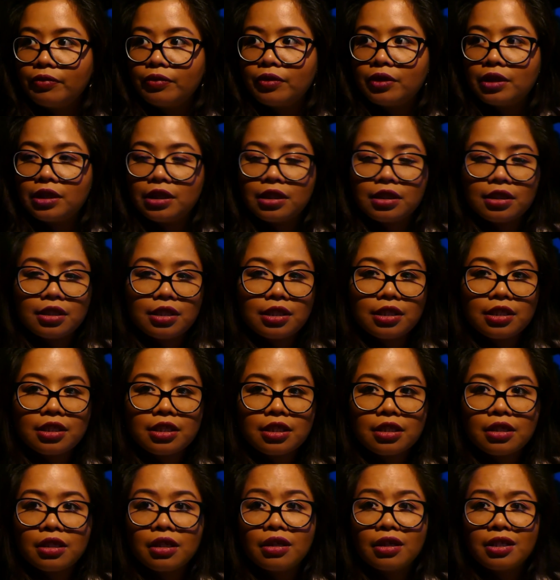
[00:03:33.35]
In the, is
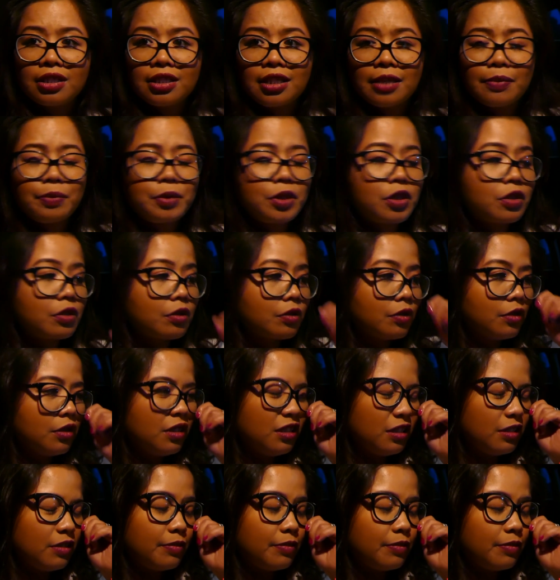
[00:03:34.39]
in the reception